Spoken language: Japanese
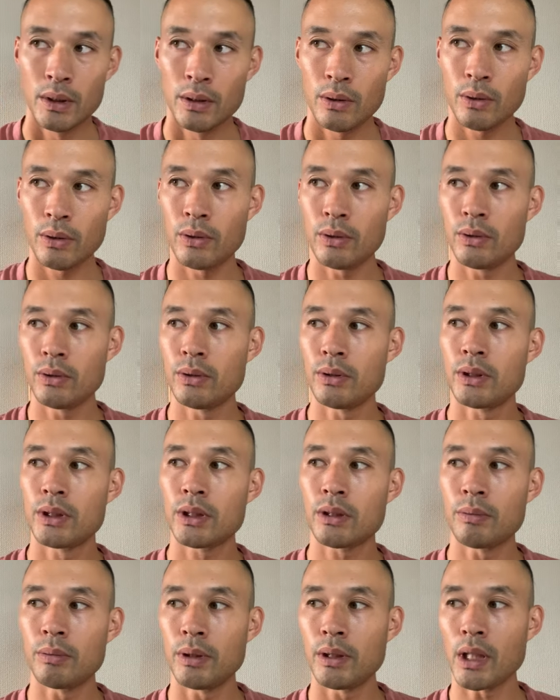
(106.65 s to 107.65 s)
という
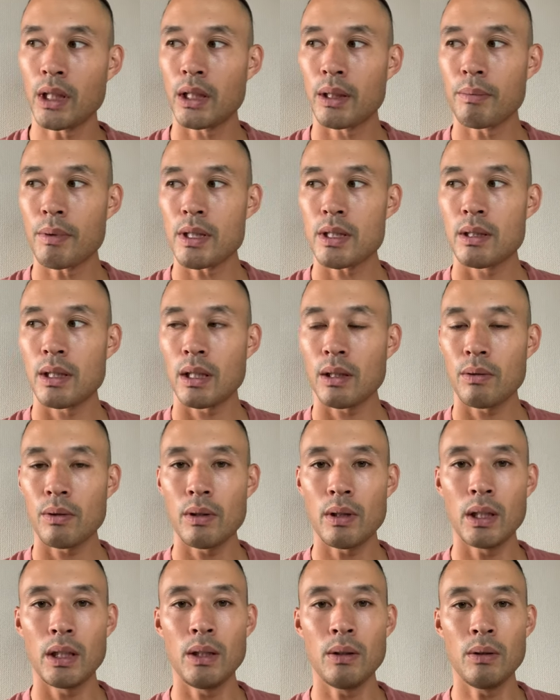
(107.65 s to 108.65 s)
仕組みになってますね。こ
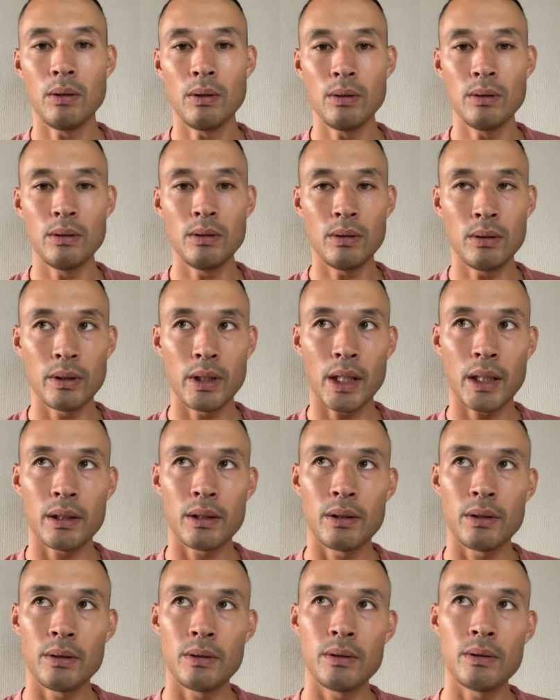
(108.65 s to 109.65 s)
れは日本の野
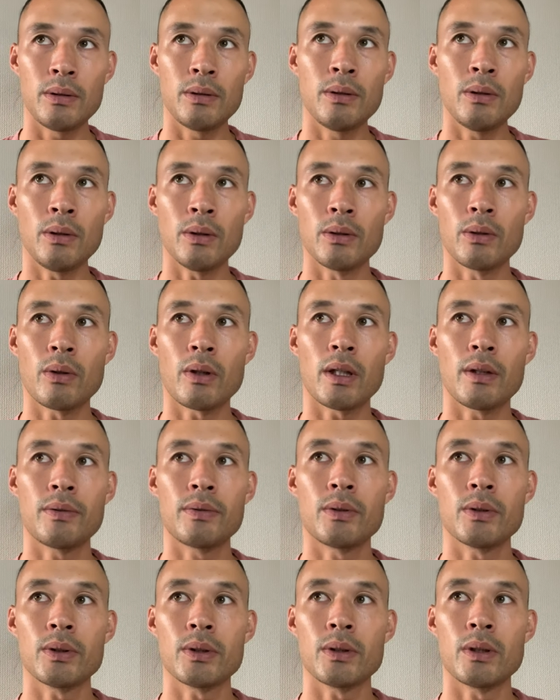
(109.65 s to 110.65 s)
球の
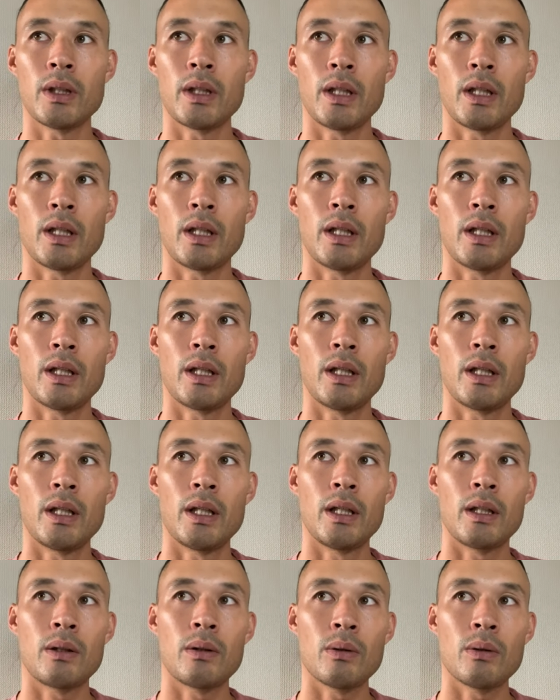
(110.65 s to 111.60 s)
ドラフト、えー、